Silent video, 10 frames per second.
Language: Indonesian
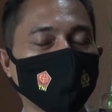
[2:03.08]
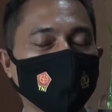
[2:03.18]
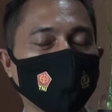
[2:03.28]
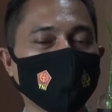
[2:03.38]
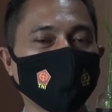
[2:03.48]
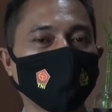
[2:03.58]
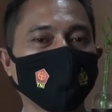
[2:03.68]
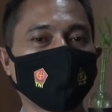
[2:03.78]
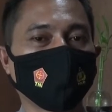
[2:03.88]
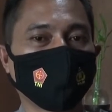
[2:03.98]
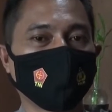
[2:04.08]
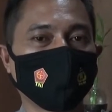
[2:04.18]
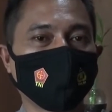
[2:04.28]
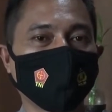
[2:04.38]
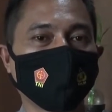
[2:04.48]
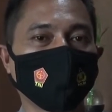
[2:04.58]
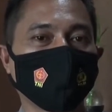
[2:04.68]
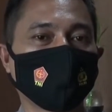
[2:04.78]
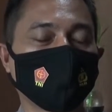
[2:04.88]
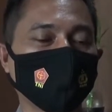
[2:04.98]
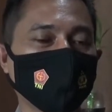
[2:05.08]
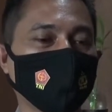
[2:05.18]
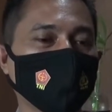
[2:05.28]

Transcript: pengendara sepeda motor jadi pejalan